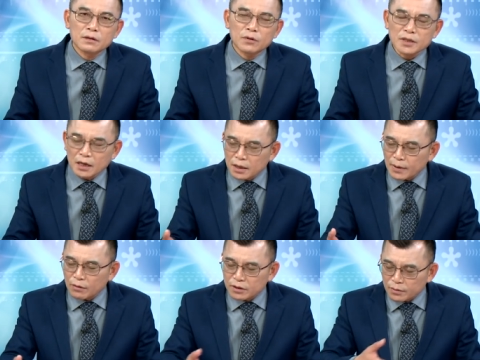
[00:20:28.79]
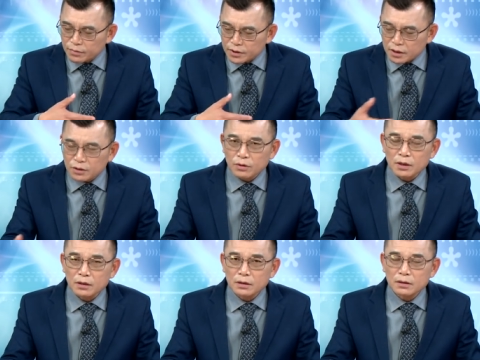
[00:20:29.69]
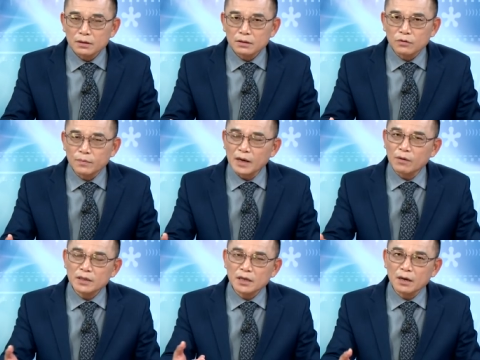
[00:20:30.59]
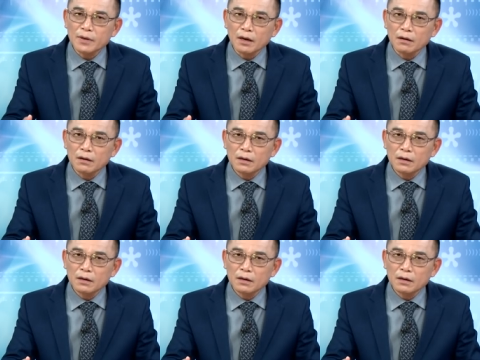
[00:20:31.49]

我上礼拜五全部撤退，股票换钞票，